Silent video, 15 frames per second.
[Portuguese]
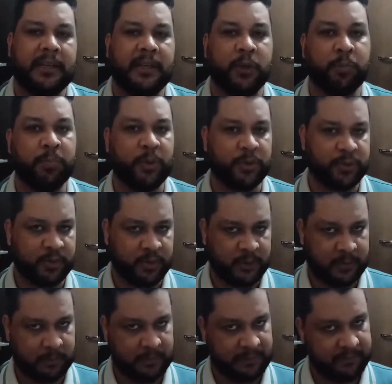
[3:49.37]
Eu posso
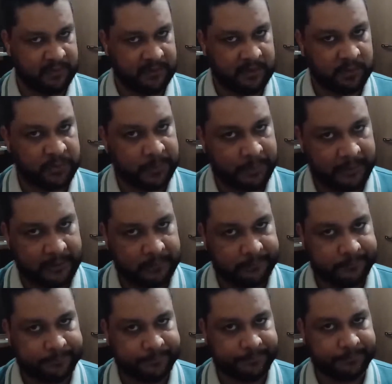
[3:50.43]
ter uma vida normal,
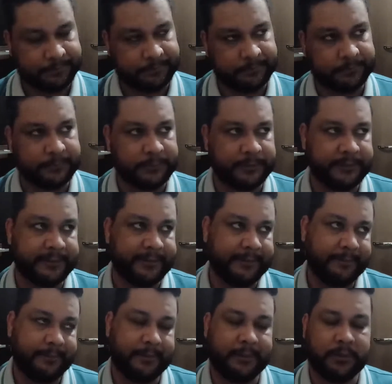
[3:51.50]

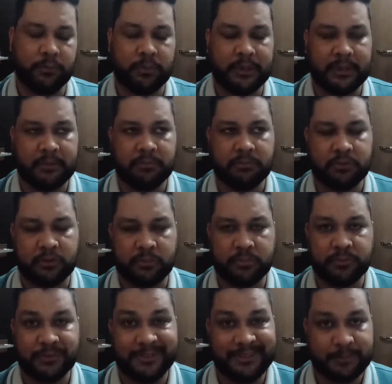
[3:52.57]
porém é igual
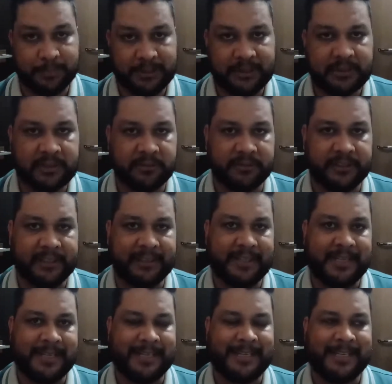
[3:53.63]
como explicam, né?
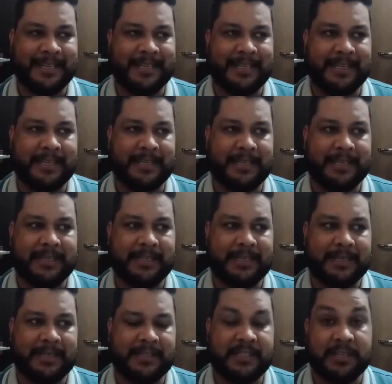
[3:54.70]

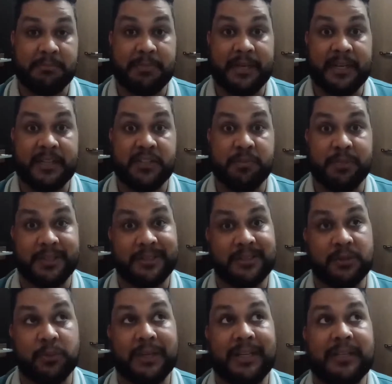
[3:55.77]
é, a diabetes,
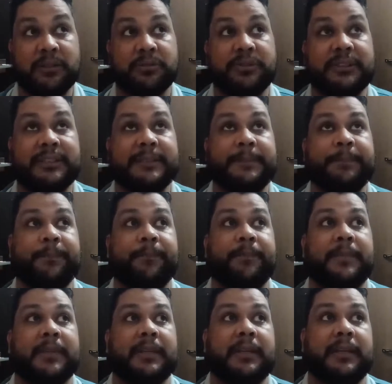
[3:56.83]
pressão alta,
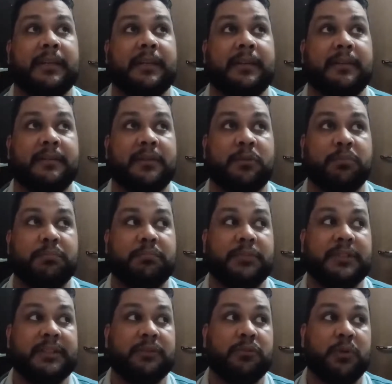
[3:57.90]
é, são
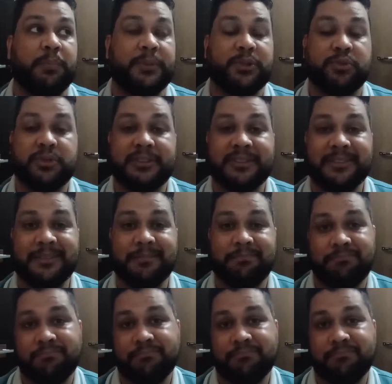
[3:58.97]
igual pessoas que